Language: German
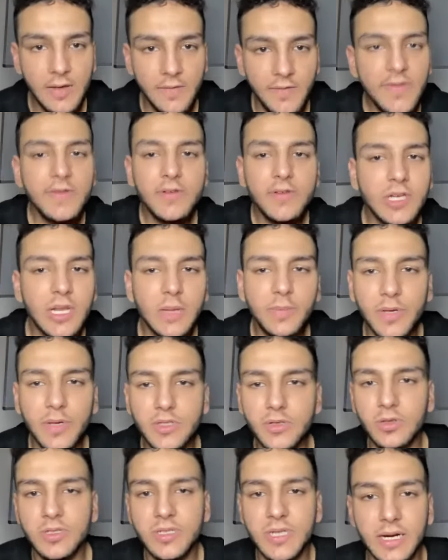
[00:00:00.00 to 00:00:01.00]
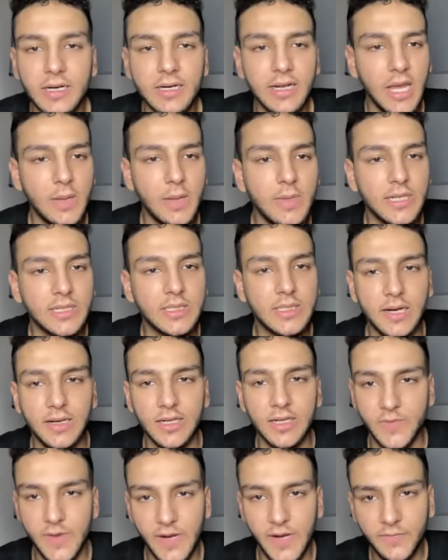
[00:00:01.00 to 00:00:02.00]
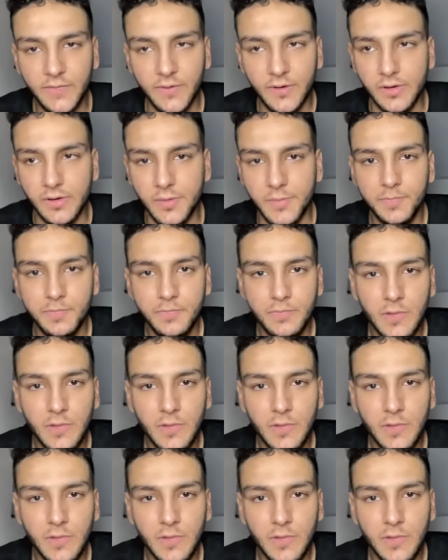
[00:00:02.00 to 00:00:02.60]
Wie wirst du der Person sagen, hey, meine Zeit ist wertvoll?